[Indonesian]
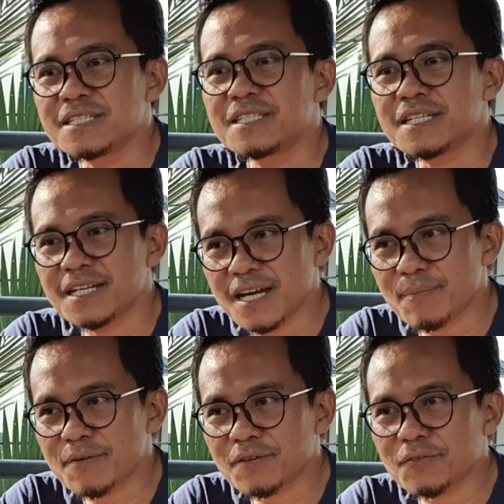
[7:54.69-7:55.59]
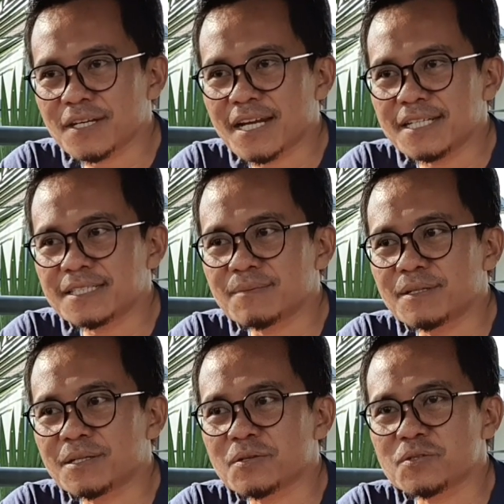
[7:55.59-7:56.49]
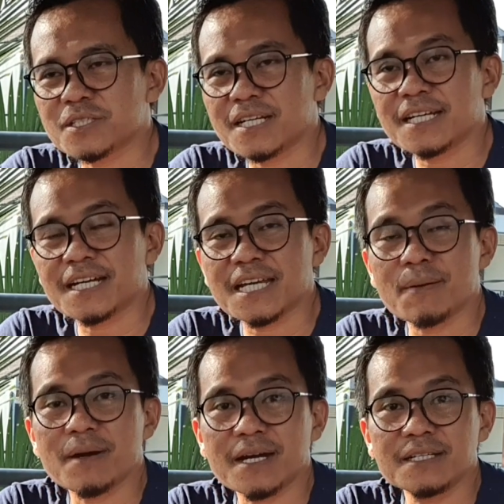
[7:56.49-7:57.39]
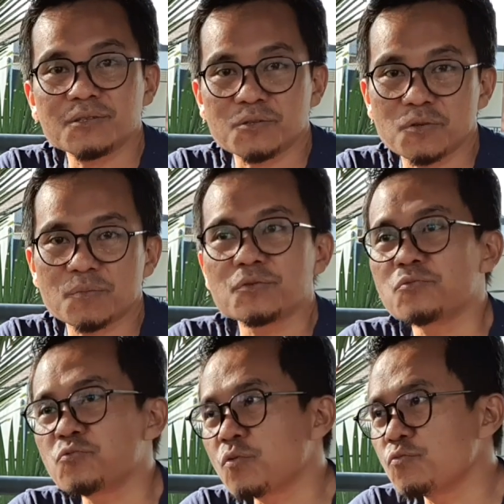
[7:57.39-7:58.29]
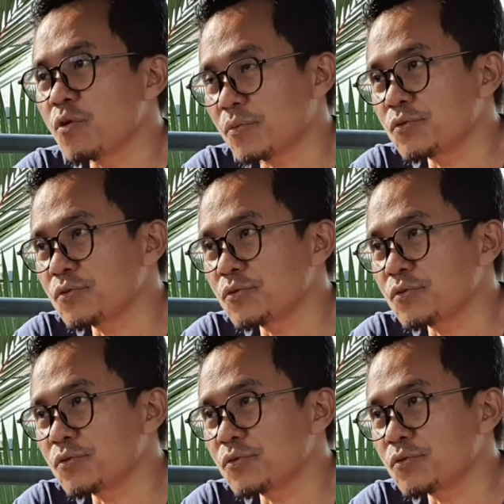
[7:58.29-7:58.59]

jika Maverick Vinales meneruskan dengan Yamaha di tahun 2022.